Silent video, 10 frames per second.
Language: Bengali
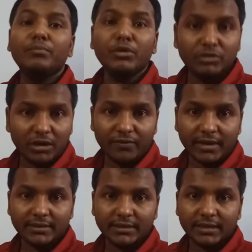মিউচুয়াল
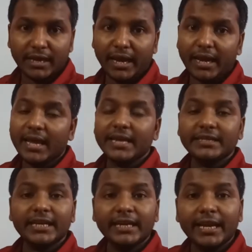ফ্লাক্স যেটা হ্যাঁ
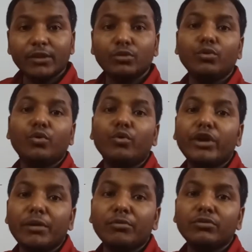সেটাই কিন্তু
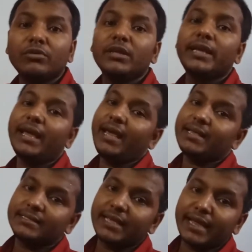কোরের মধ্য দিয়ে
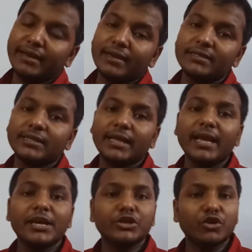সেকেন্ডারির সাথে
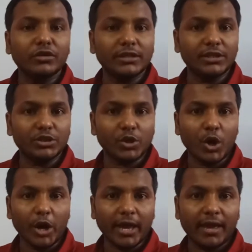সংশ্লিষ্ট
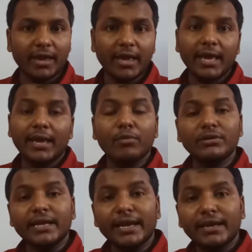হয় এবং
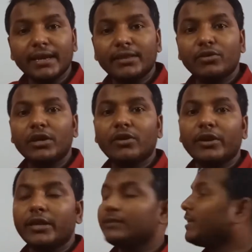সেকেন্ডারিতেও কি
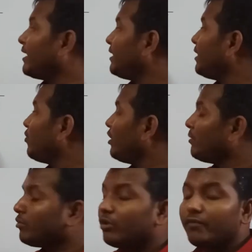করে সেকেন্ডারি
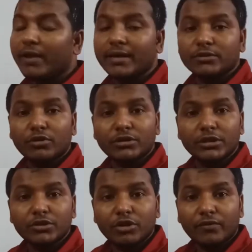কয়েলের মধ্যেও ফ্লাক্স
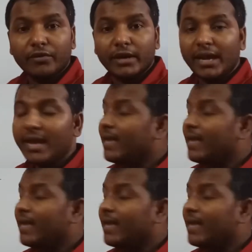সংশ্লিষ্ট হওয়ার ফলে